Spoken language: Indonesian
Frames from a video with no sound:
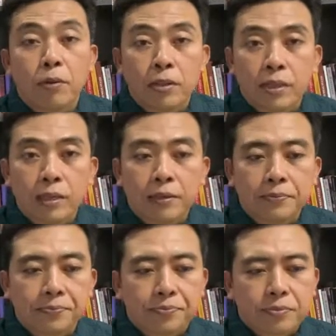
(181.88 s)
politik.
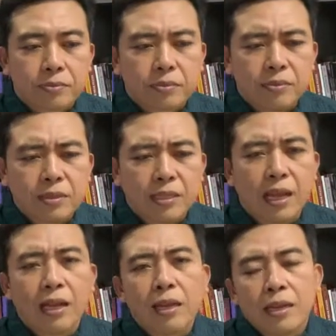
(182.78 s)

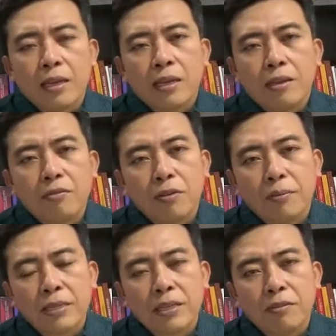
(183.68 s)
Nah,
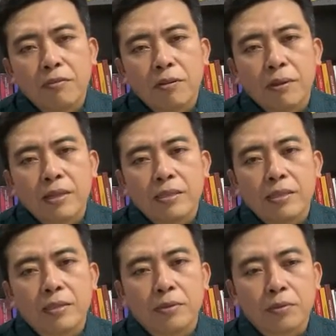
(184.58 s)
informasi-informasi
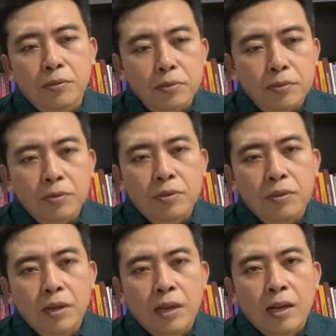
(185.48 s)
itu
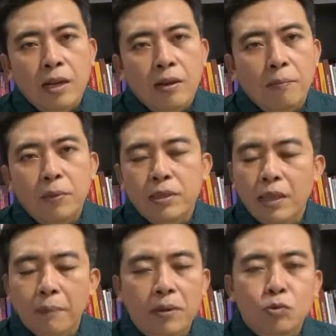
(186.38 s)

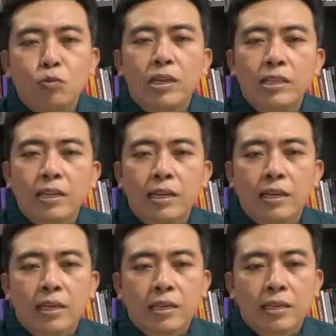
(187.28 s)
betapa
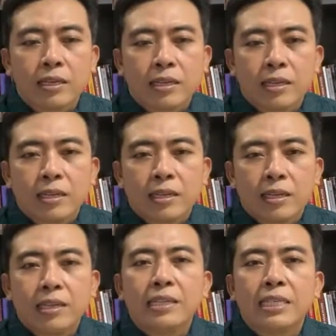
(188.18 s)
sulitnya
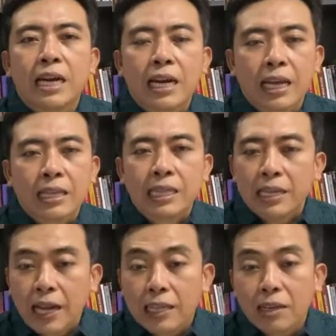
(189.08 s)
dicerna
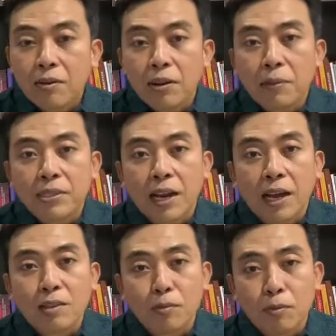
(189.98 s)
tidak hanya oleh
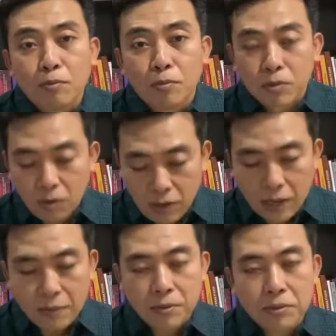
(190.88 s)
masyarakat umum, oleh
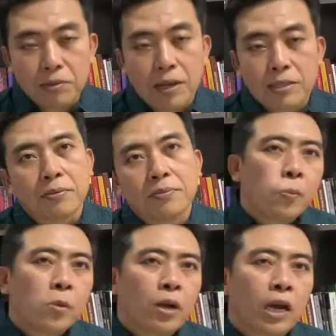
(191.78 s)
kami juga.
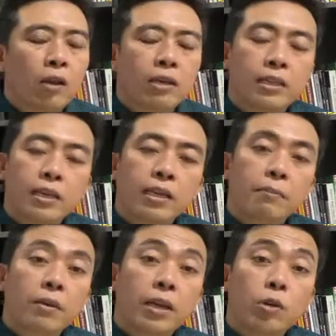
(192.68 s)
Kalau kita
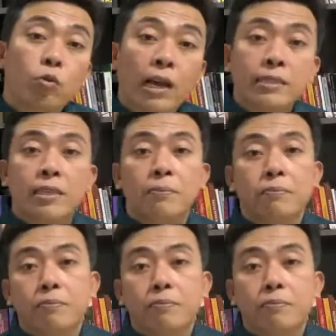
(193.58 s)
ingin mengedukasi